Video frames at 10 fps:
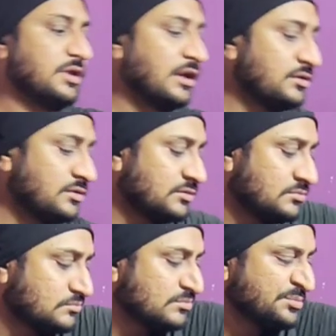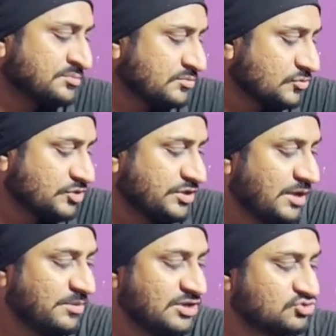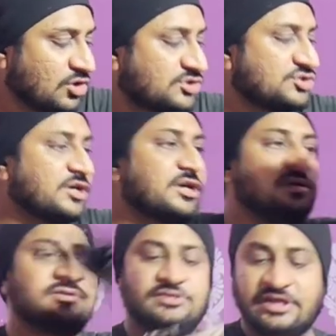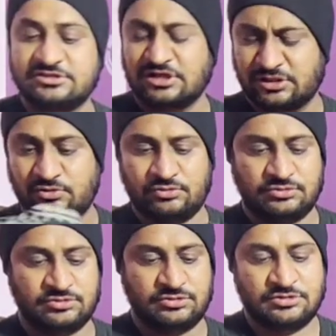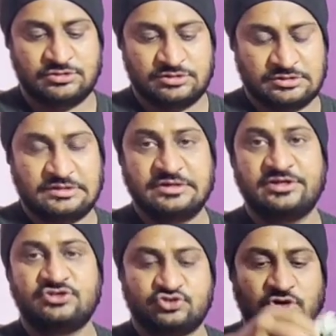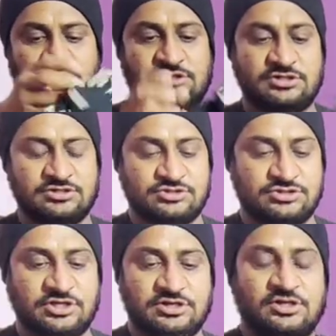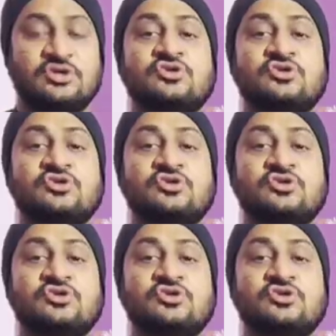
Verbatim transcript: देन ये भी रिजॉर्ट शर्ट है देख सकते हो ये रिजॉर्ट शर्ट